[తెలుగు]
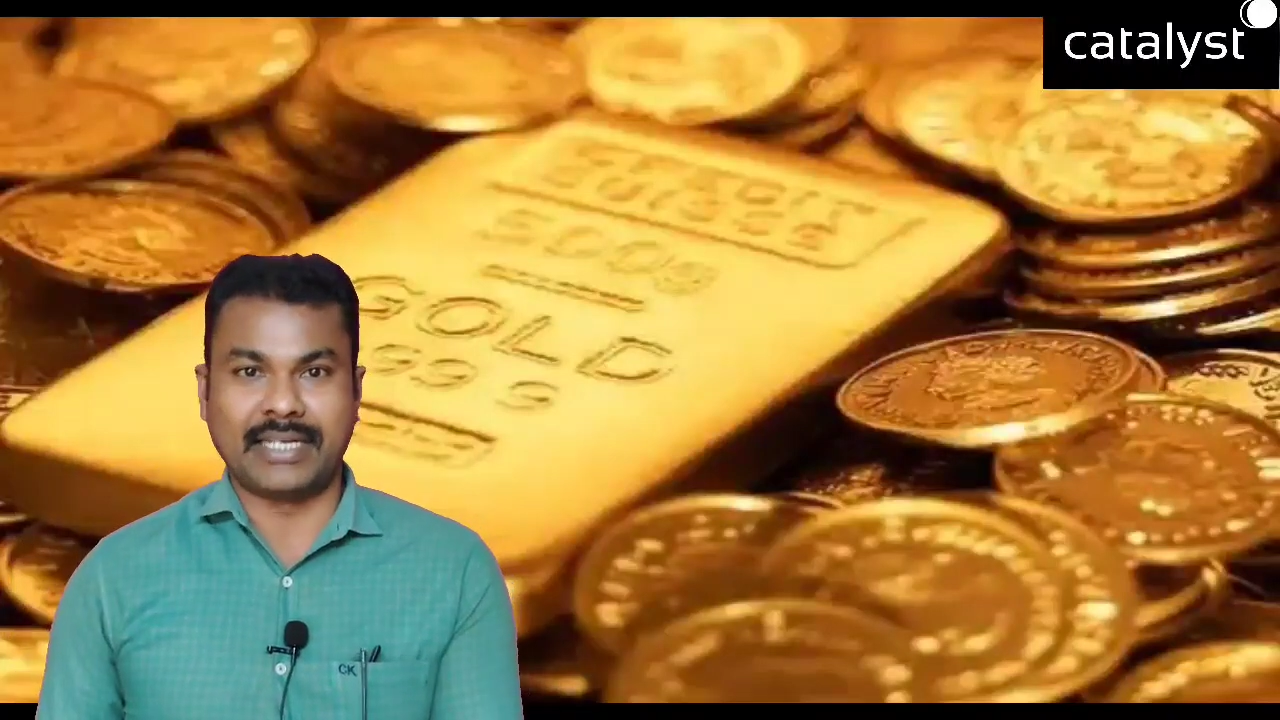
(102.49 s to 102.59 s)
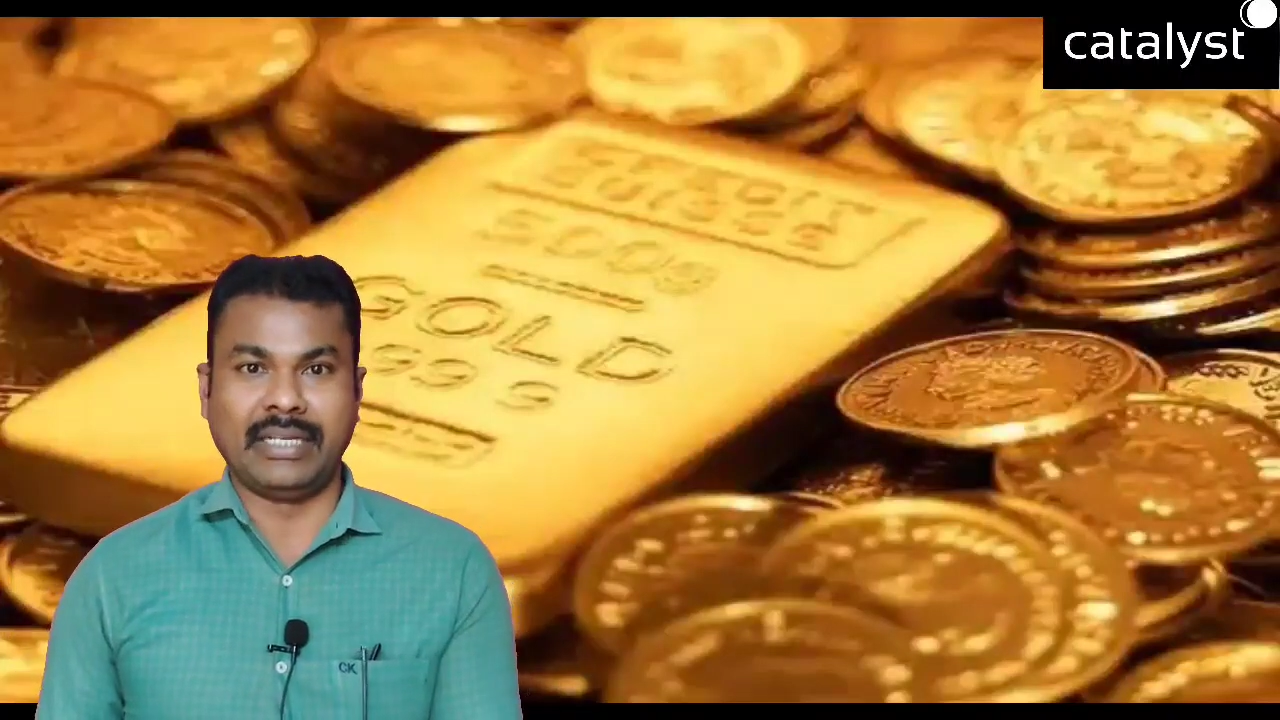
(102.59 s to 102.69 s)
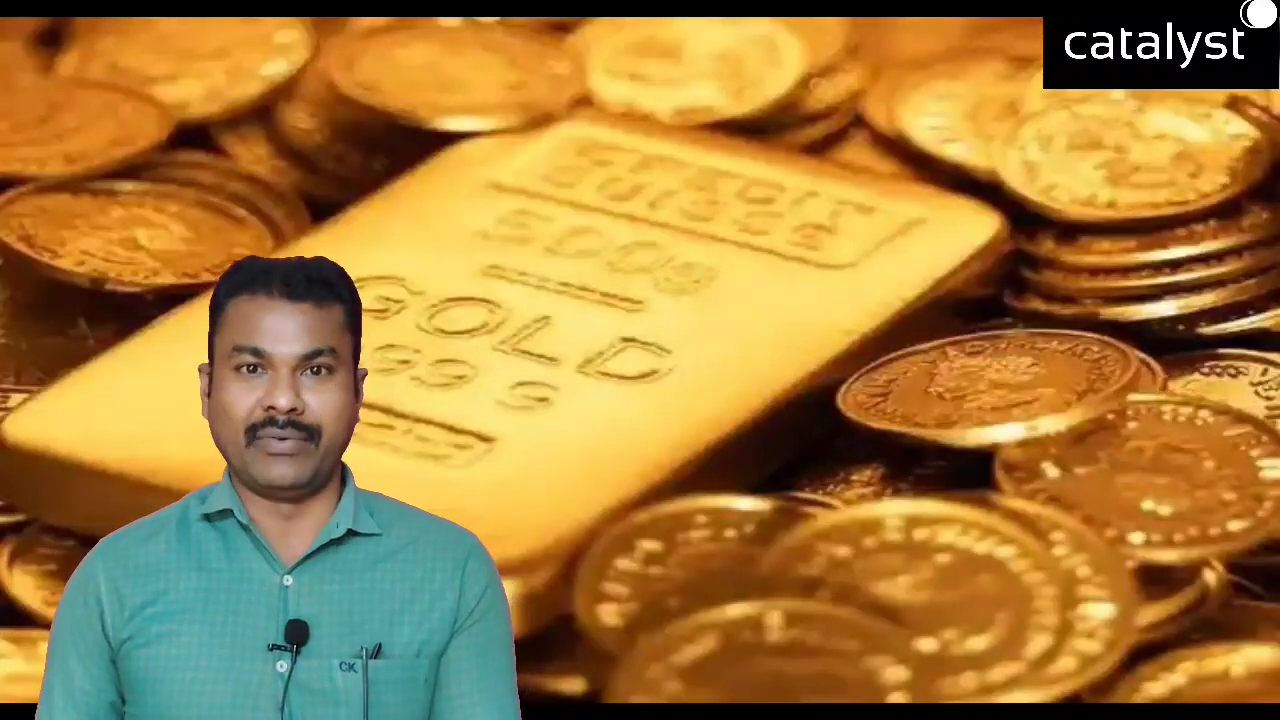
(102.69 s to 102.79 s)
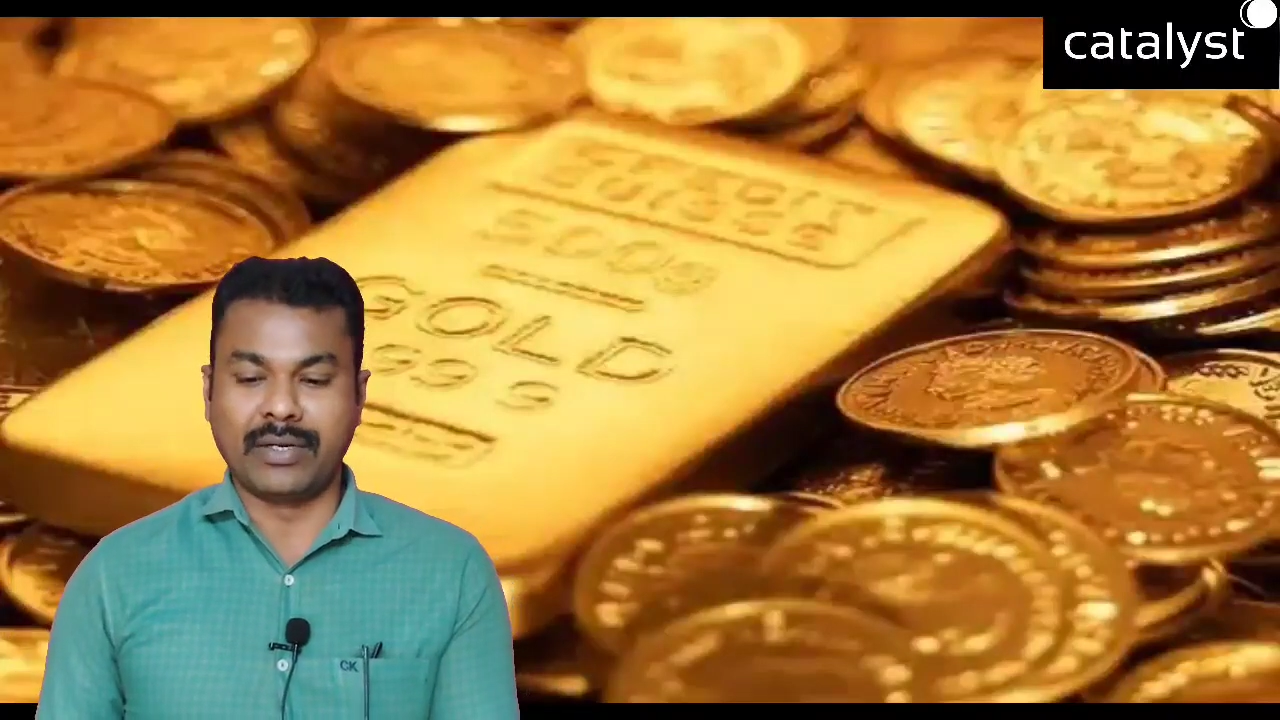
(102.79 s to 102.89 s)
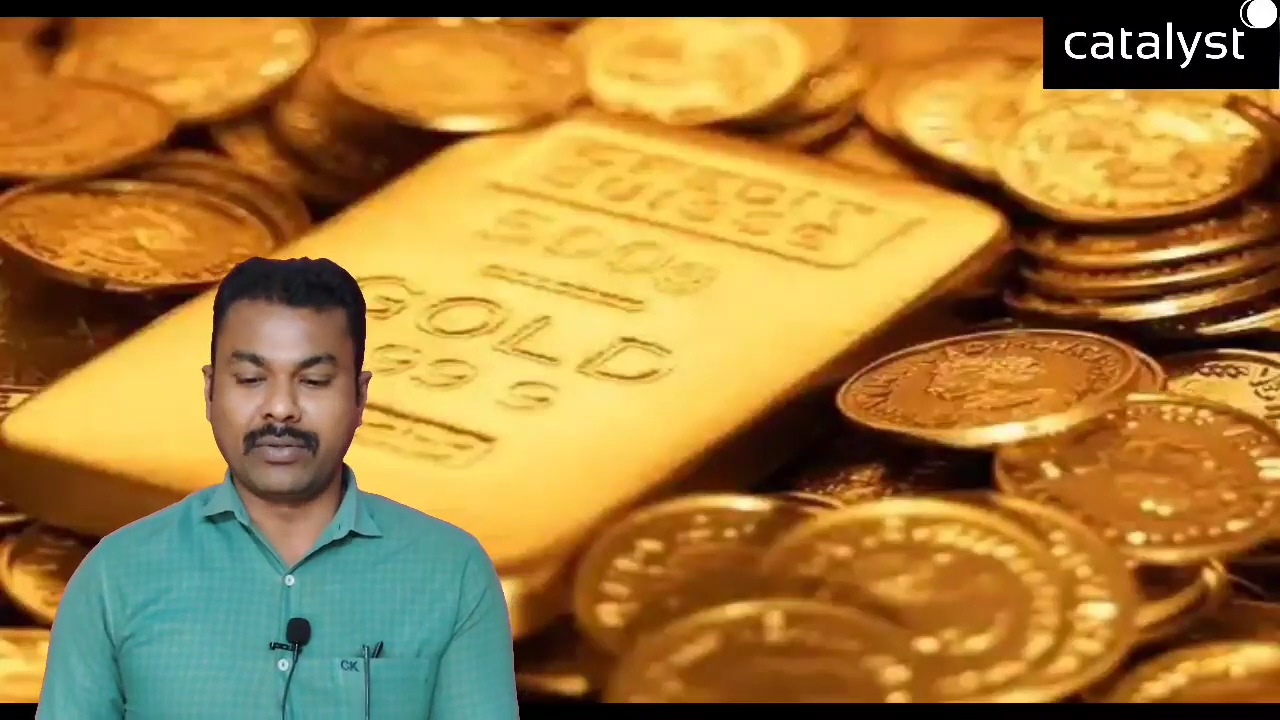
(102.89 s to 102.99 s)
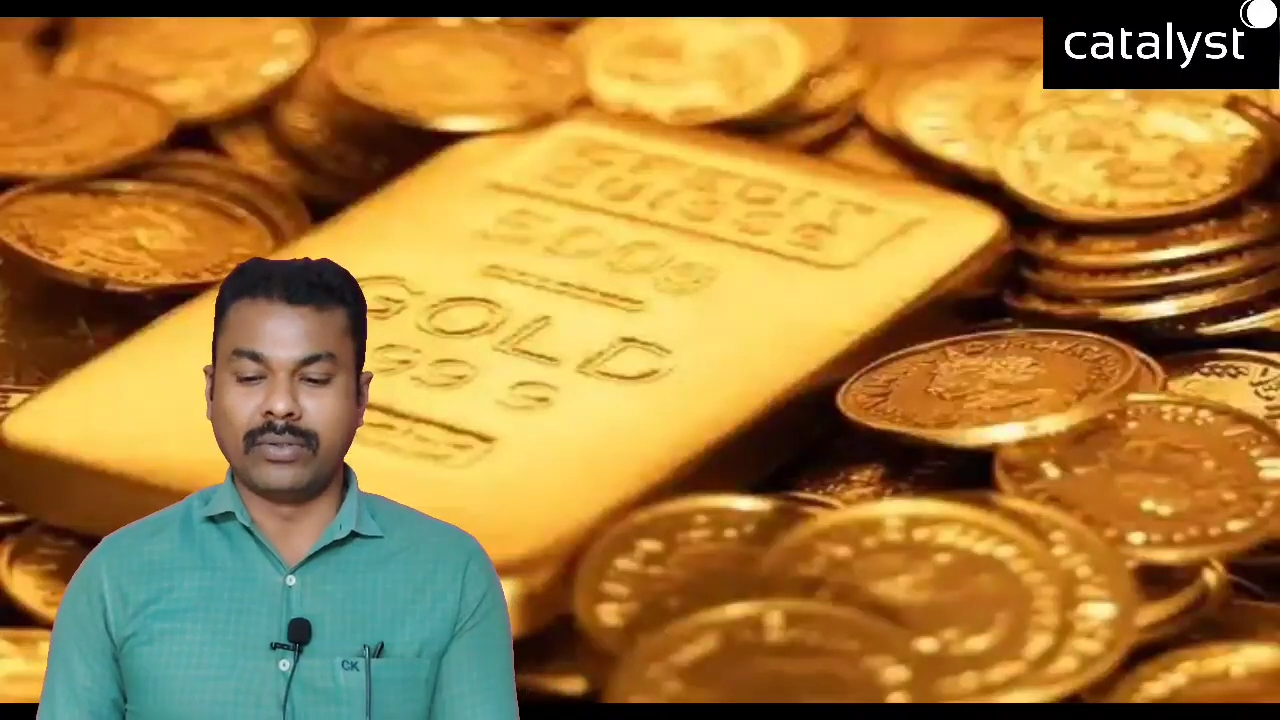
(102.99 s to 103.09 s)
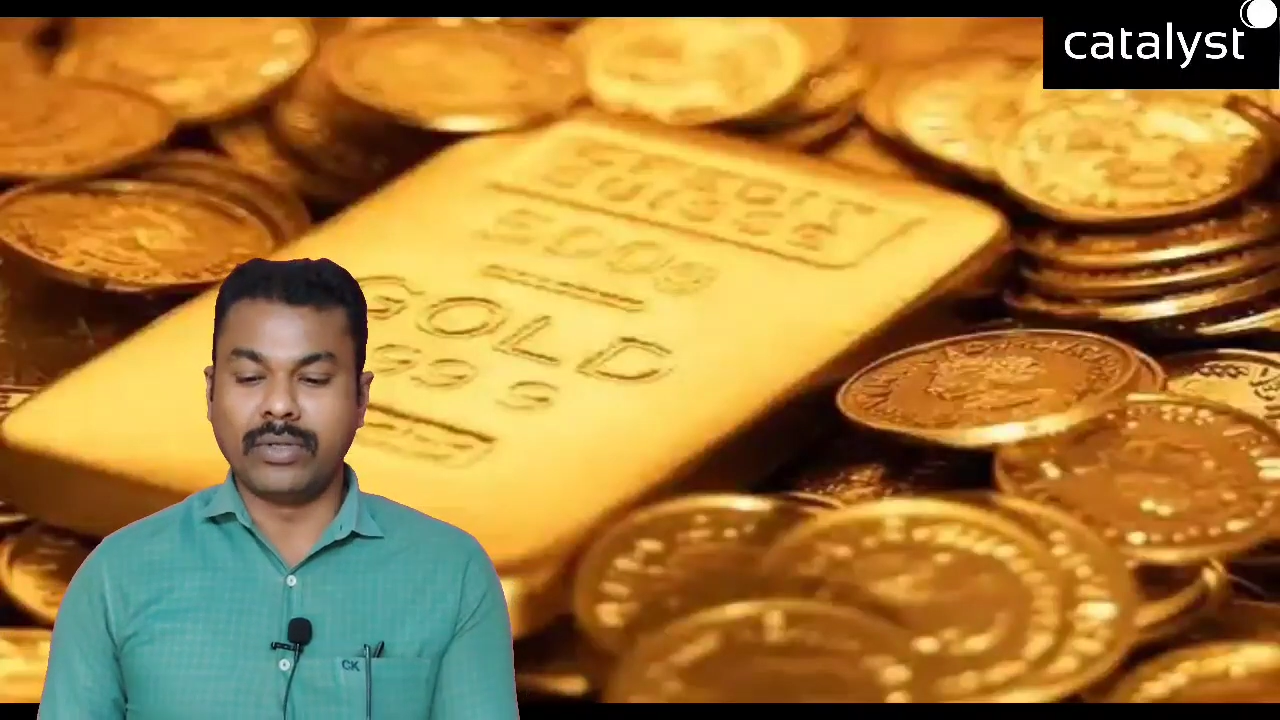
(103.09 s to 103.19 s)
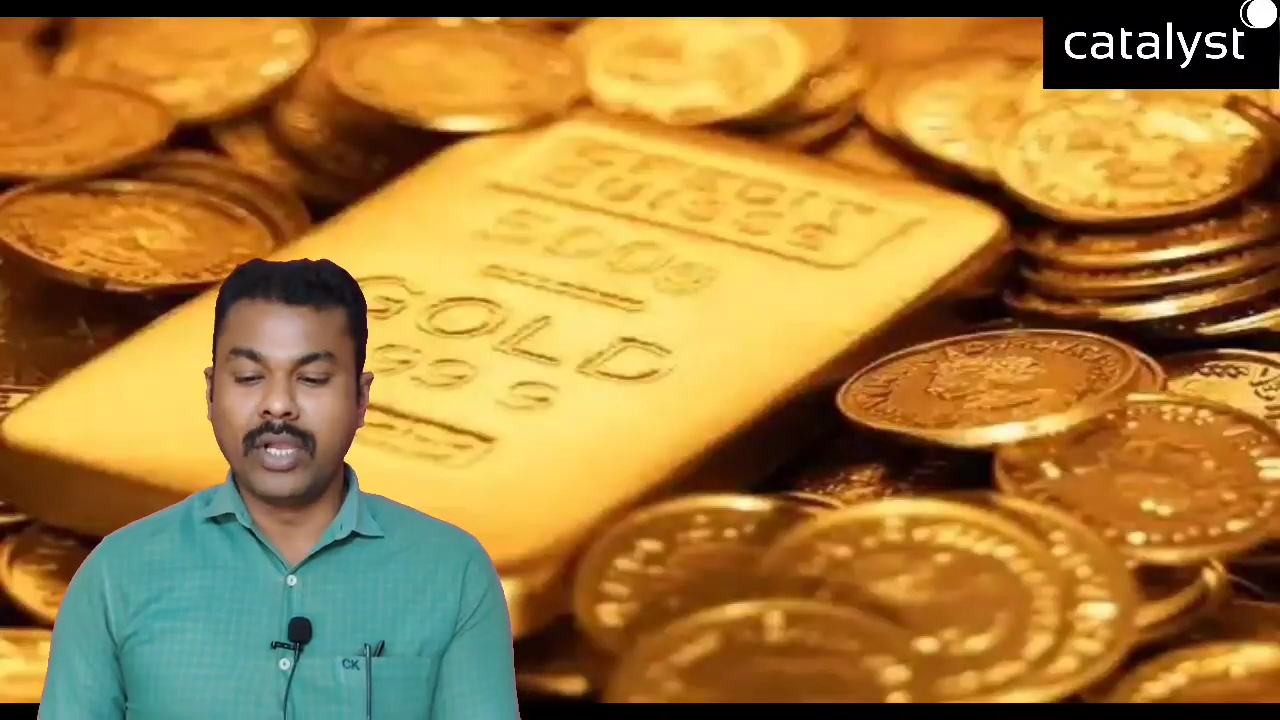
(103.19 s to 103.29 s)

థర్టీ వరకు